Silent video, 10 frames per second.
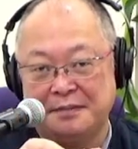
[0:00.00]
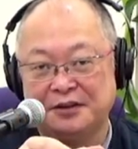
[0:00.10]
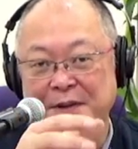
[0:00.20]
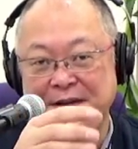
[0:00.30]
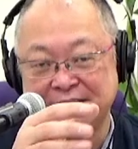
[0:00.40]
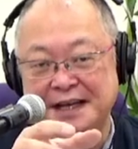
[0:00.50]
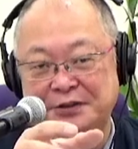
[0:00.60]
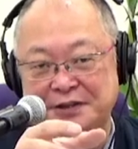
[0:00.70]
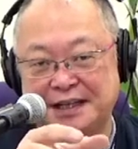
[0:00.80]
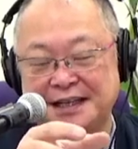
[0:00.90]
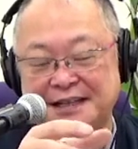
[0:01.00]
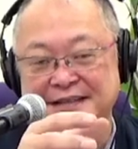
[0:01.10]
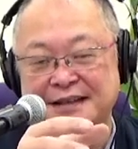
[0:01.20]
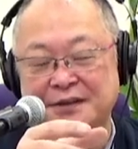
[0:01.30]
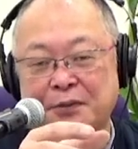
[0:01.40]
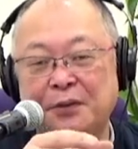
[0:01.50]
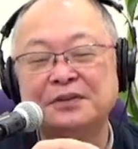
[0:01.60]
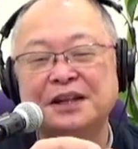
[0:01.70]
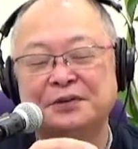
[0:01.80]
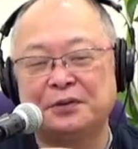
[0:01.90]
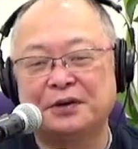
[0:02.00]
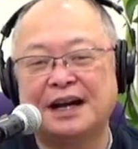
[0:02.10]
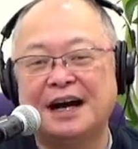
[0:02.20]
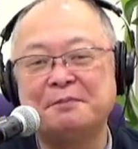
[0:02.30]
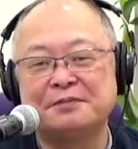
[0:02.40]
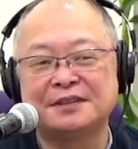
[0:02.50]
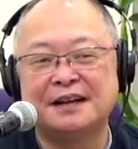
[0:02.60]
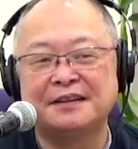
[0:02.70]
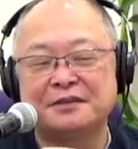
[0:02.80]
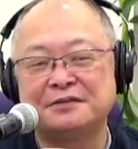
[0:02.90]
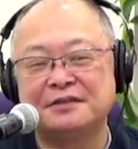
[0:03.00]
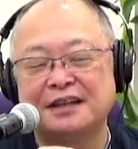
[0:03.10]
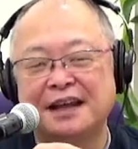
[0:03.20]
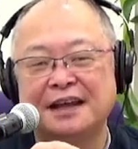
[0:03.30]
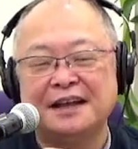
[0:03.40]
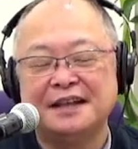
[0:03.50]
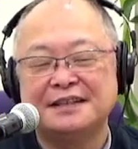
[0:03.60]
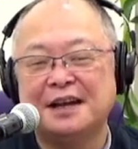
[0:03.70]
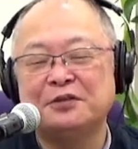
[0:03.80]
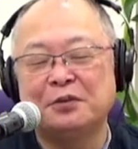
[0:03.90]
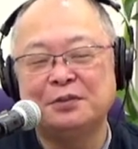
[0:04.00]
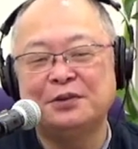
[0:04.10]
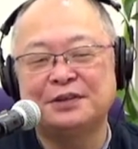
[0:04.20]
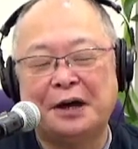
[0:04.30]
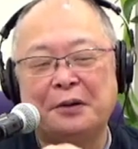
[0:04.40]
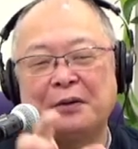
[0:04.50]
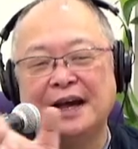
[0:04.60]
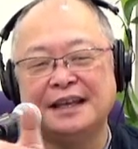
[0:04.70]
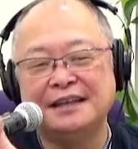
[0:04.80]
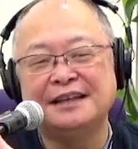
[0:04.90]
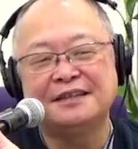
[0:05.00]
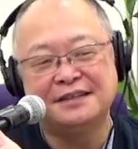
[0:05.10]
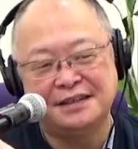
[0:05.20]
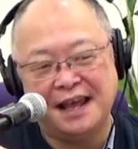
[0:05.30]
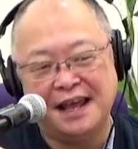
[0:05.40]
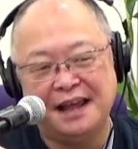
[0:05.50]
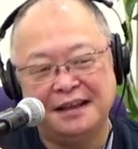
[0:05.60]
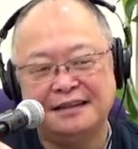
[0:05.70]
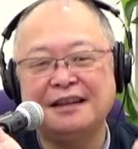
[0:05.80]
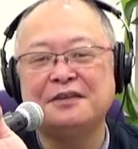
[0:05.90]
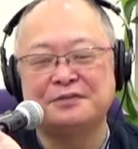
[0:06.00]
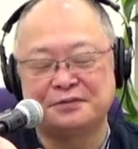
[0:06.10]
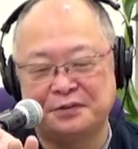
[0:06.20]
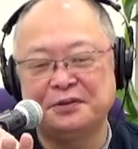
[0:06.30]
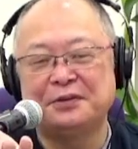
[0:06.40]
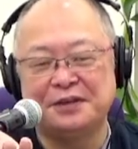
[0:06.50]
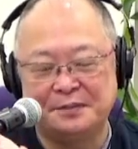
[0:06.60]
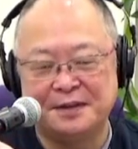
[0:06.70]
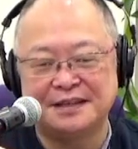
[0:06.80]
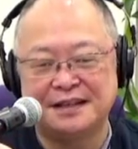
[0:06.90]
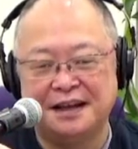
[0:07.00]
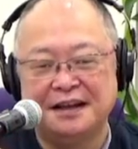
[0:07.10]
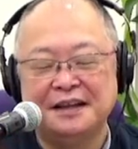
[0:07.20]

サイトじゃないですけど、こんな動画がアップされてるんでちゃんと見といた方がいいですっていうことを言いました。